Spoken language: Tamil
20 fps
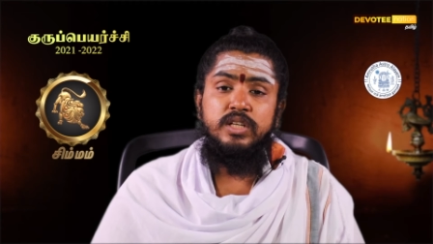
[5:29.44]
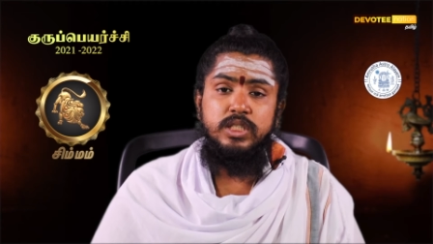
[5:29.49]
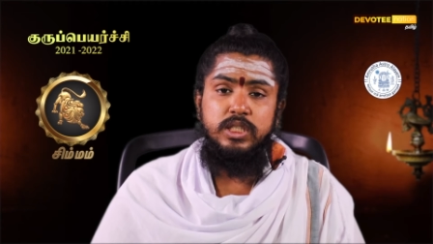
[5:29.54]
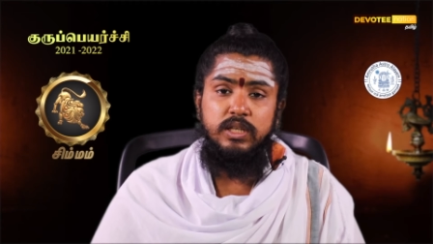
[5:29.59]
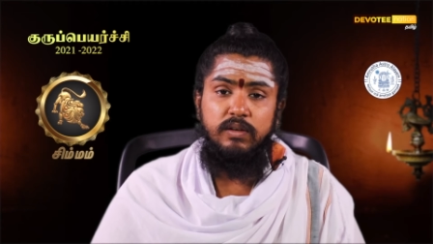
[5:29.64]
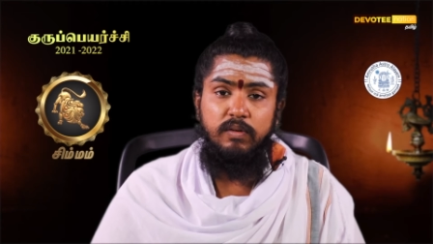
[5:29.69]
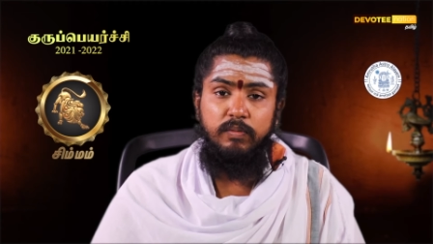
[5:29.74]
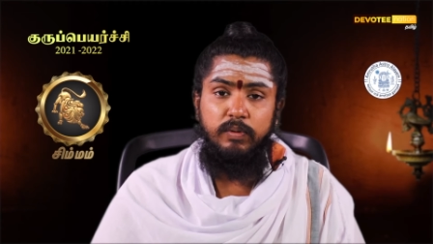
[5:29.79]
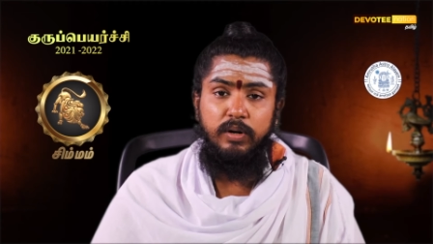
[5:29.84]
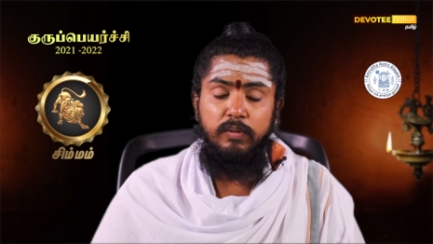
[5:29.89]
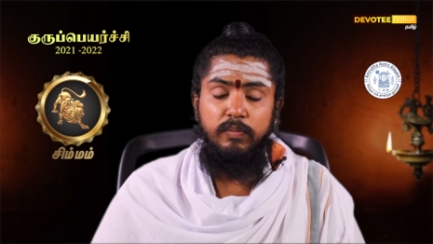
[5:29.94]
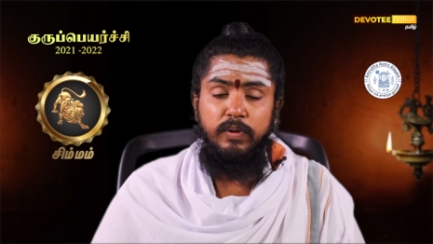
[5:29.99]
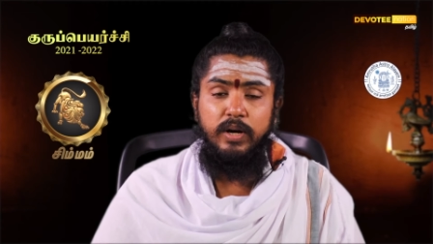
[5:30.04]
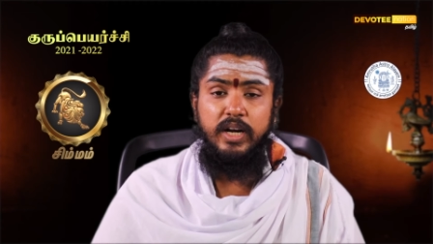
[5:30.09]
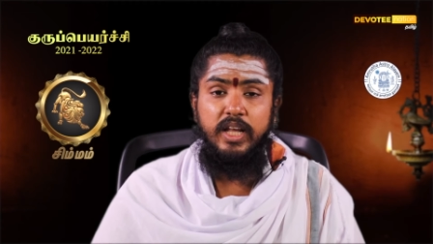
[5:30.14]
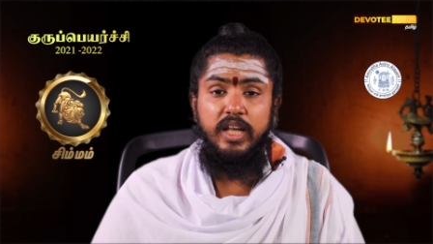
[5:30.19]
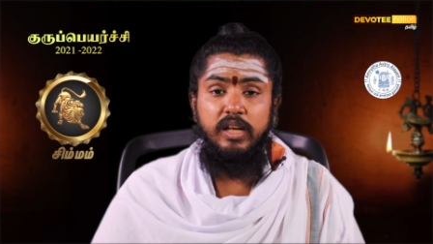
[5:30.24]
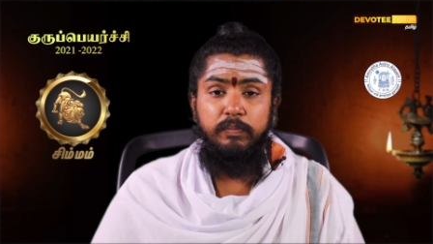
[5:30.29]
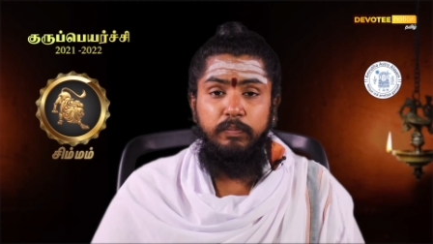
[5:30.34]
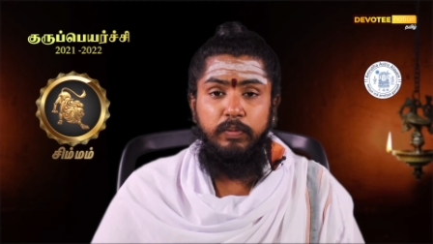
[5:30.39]

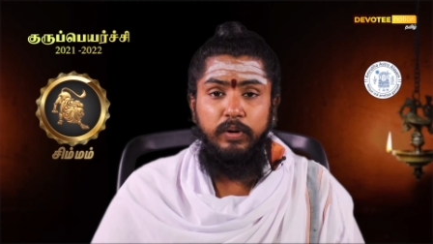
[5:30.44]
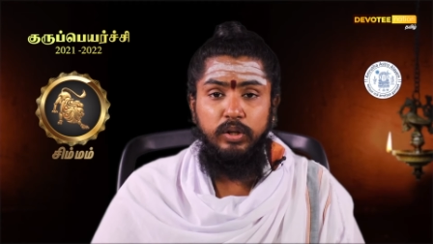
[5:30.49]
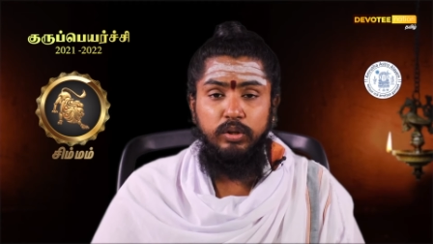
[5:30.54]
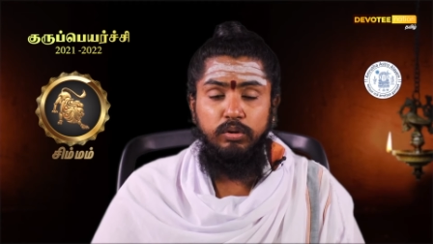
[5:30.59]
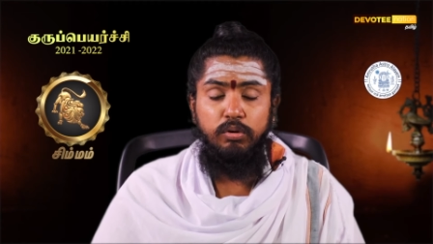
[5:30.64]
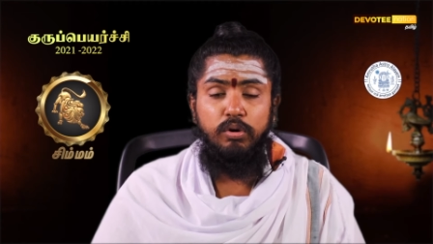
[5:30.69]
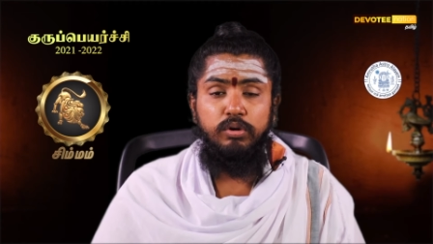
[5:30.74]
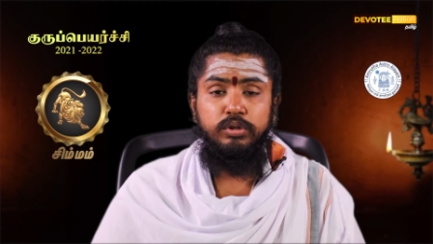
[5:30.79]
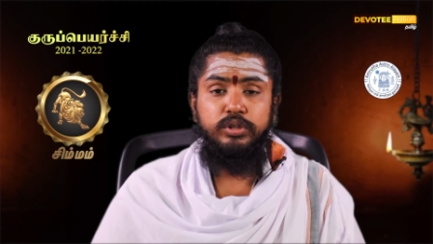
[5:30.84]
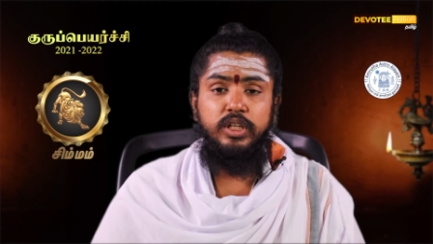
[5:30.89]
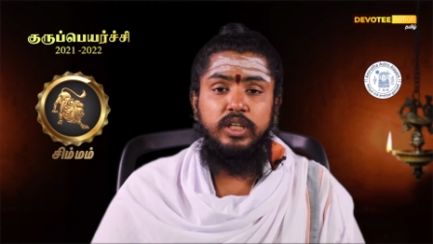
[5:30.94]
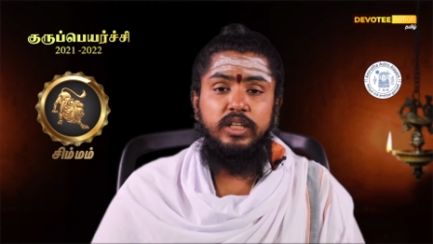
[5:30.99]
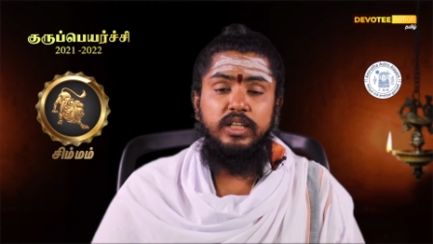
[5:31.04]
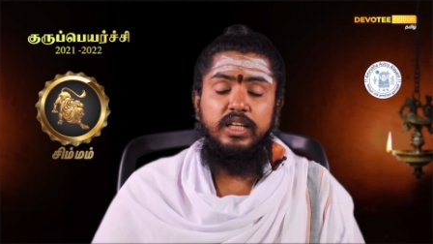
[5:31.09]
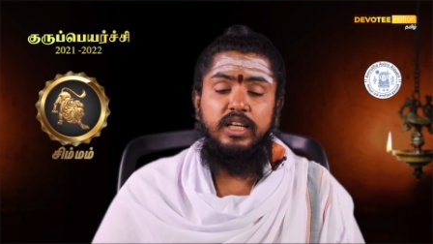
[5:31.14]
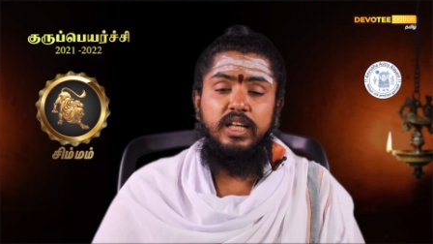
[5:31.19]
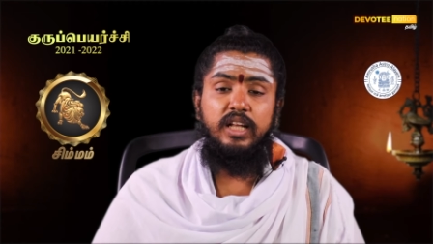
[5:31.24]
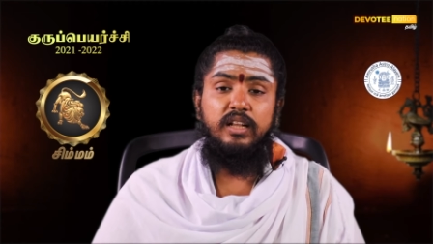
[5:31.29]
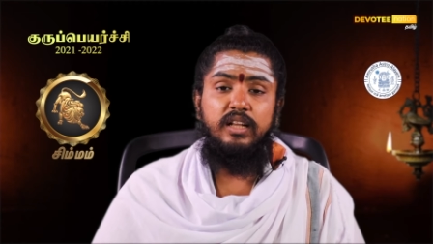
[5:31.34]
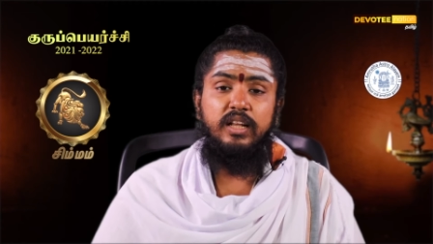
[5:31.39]
சிவபெருமானை பிரதோஷ
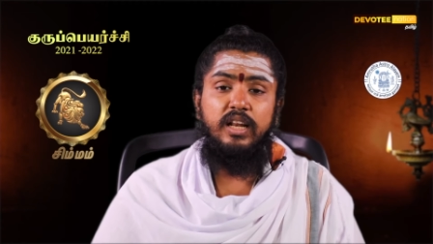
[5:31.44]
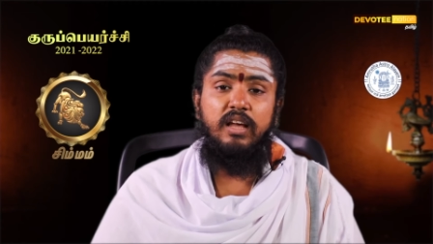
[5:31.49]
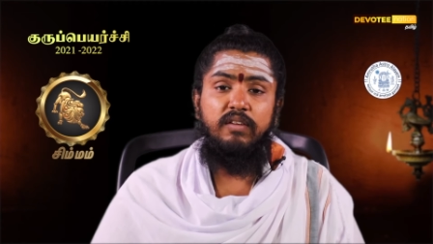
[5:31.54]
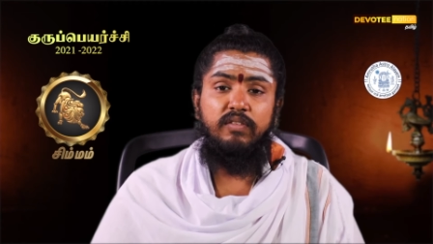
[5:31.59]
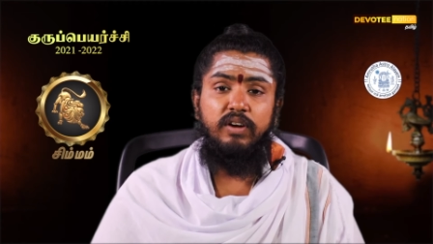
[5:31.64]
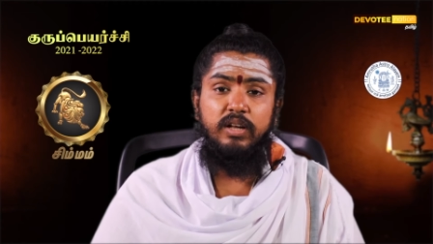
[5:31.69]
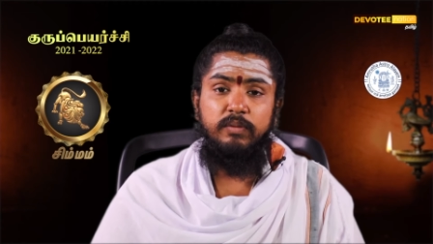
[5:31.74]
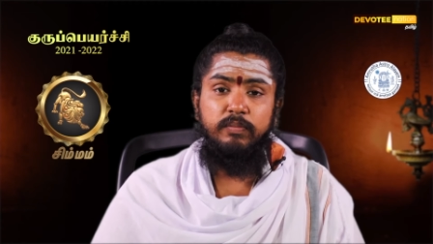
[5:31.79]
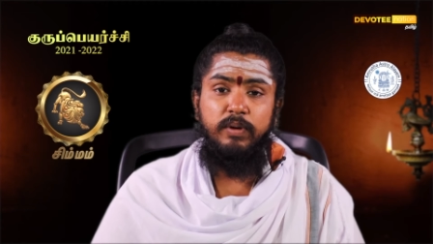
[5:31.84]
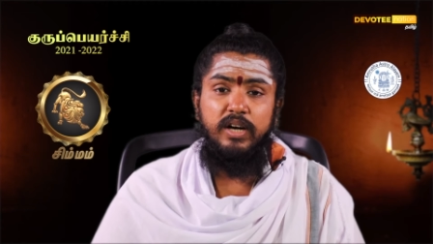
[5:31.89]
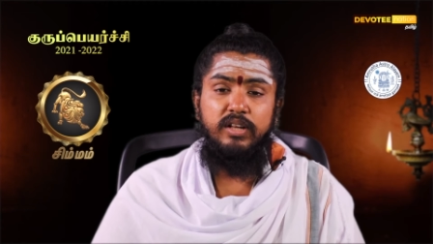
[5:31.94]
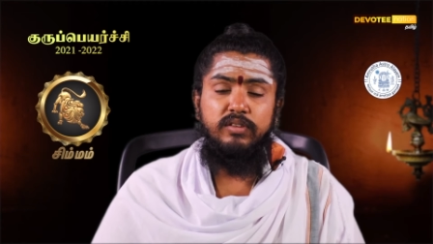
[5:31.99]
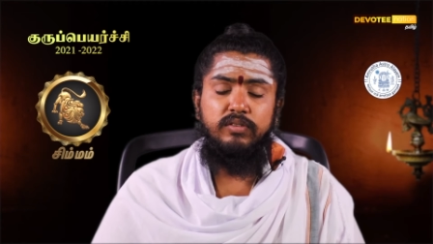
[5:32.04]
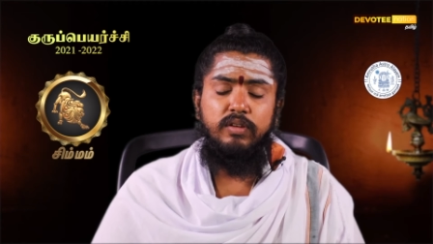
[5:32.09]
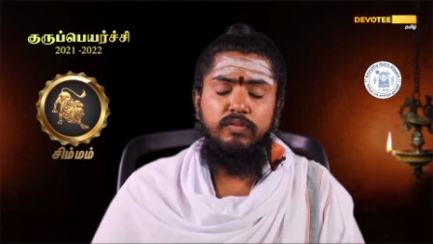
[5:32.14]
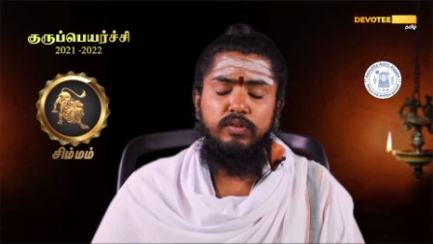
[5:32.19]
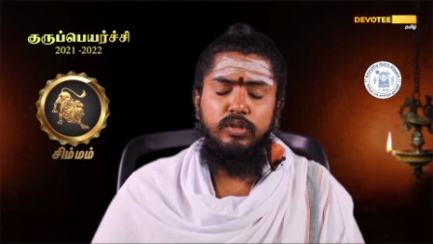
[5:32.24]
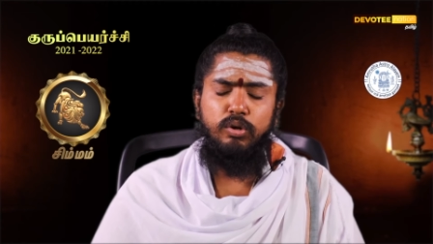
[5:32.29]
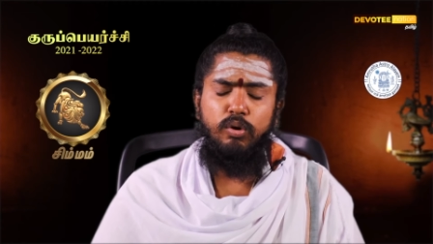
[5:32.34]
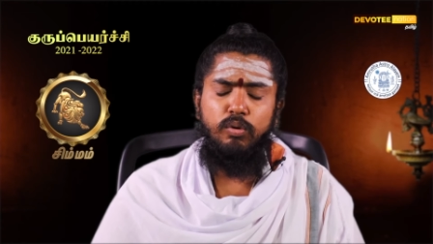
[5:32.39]
தினத்திலே வழிபாடு
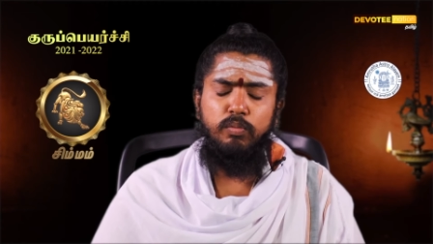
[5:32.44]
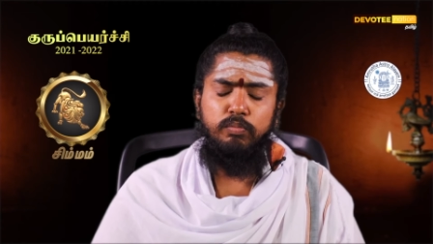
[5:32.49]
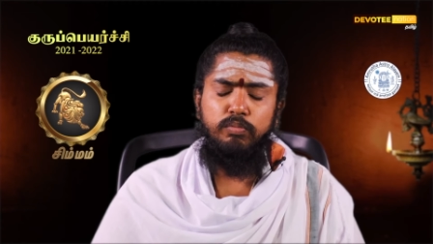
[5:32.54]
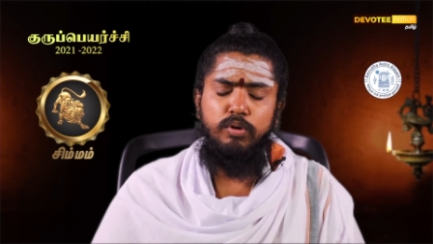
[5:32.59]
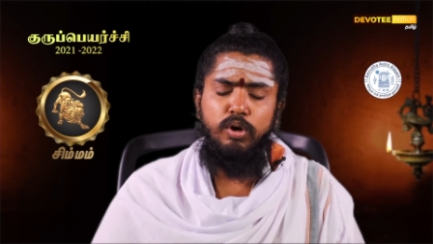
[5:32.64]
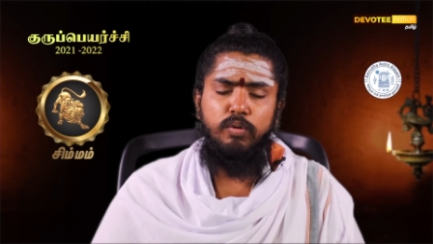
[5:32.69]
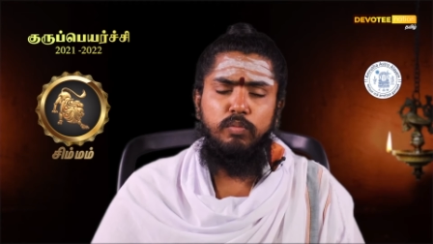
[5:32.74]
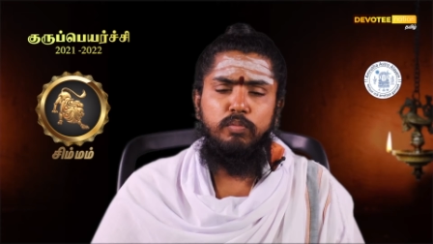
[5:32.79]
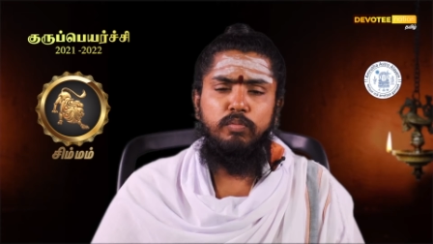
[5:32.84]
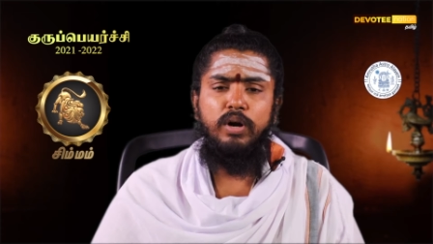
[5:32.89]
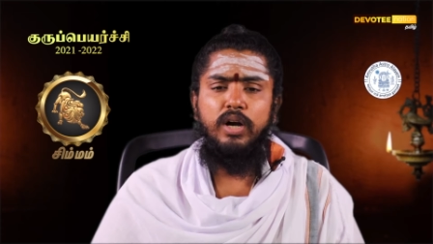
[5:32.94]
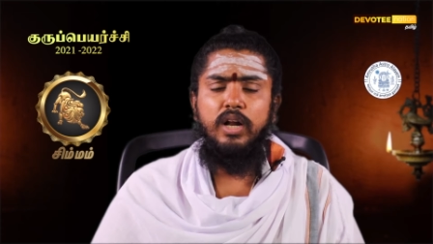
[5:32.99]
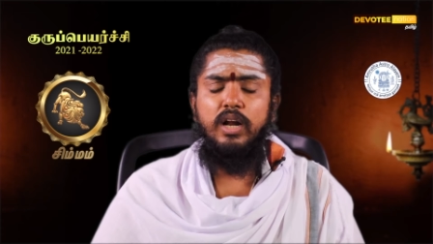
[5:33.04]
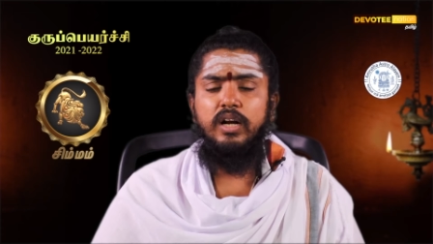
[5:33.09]
செய்வது ரொம்ப ரொம்ப